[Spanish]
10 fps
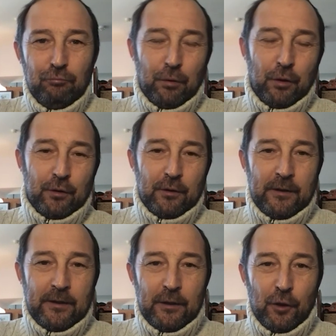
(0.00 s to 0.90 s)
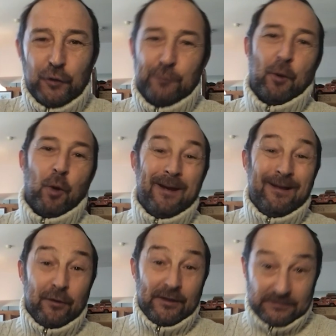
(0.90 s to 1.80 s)
por eh, los
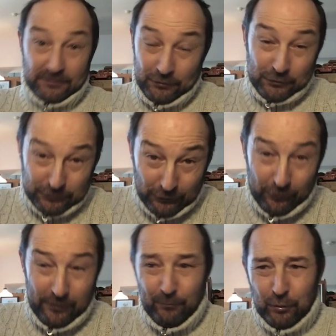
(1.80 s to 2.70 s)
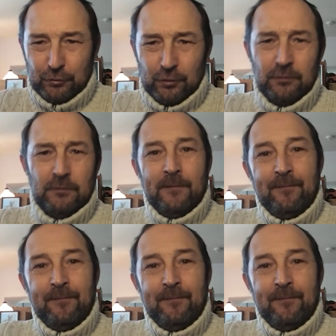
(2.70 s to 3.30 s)
proveedores, no solo de moto,